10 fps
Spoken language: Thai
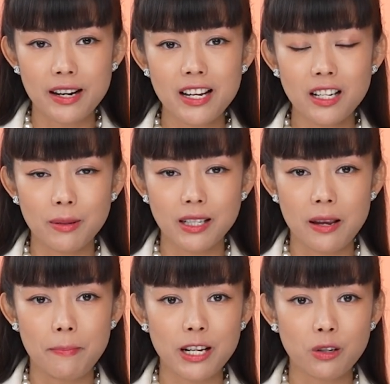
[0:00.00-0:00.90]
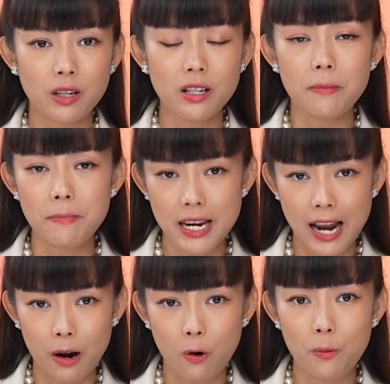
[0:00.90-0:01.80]
2024 ไปจนถึงมี
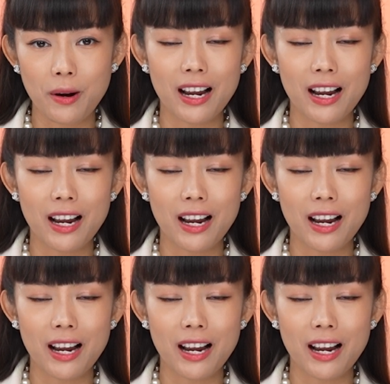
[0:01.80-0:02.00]
นาคม